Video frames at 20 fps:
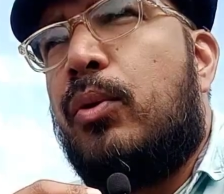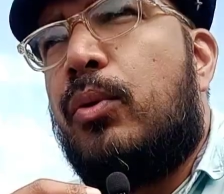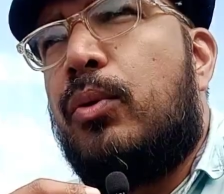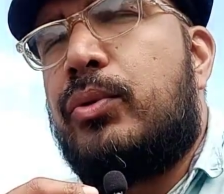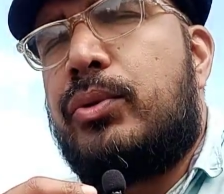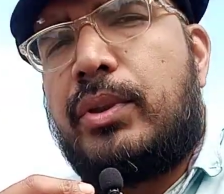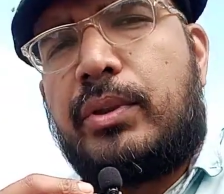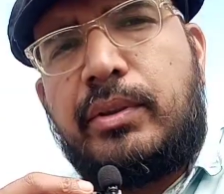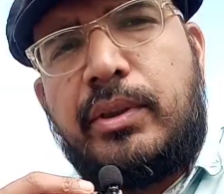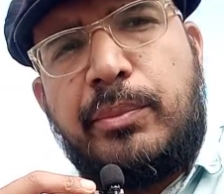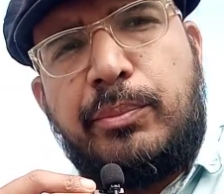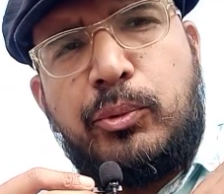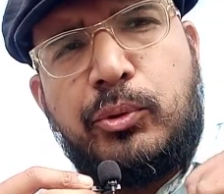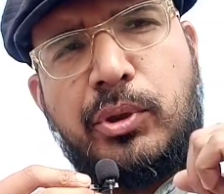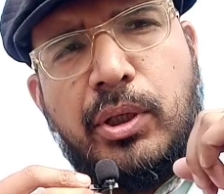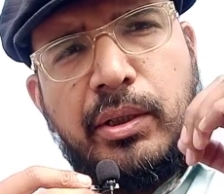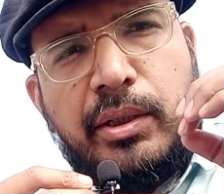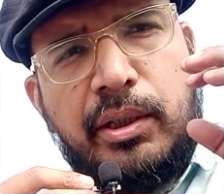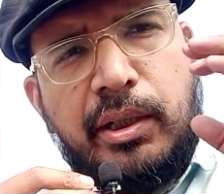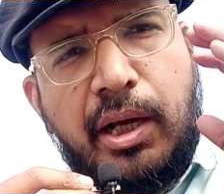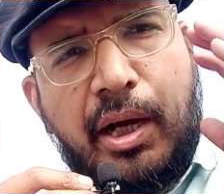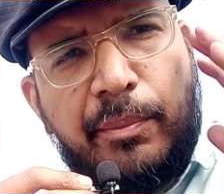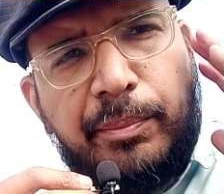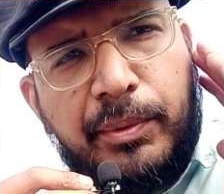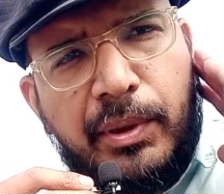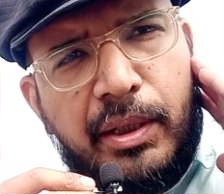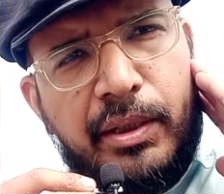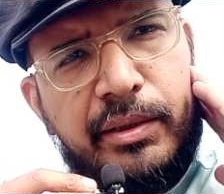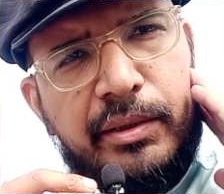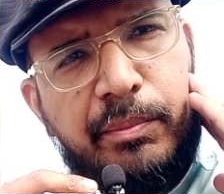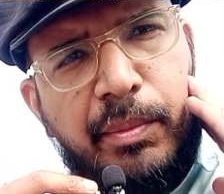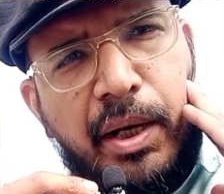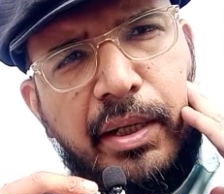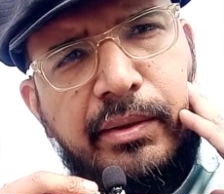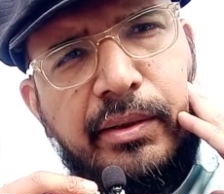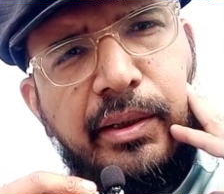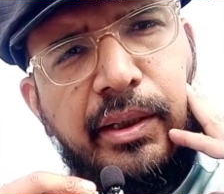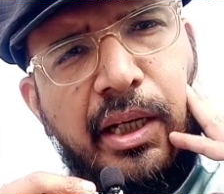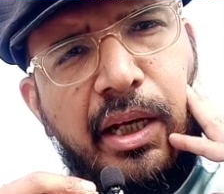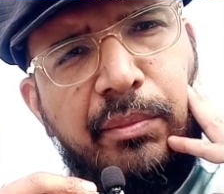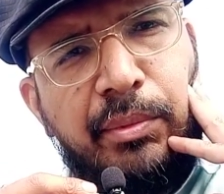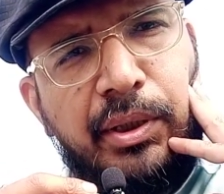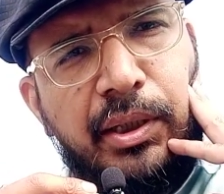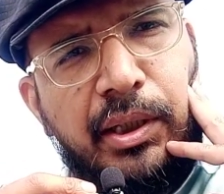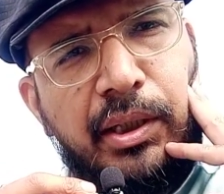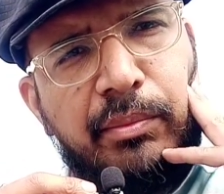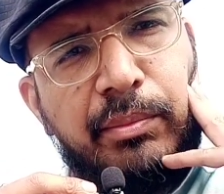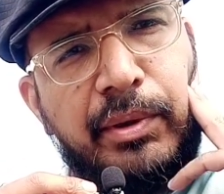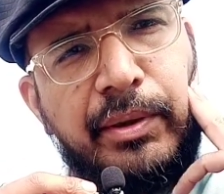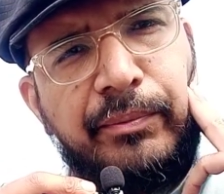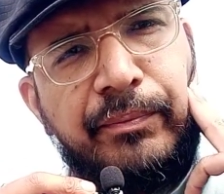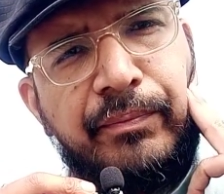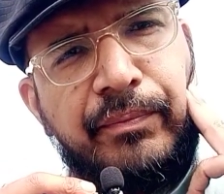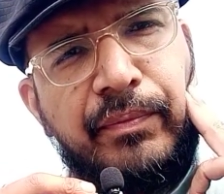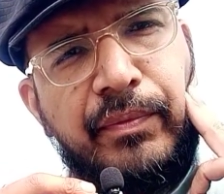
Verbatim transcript: उस शख्स ने पूछा जी आपका इस बात से क्या मतलब है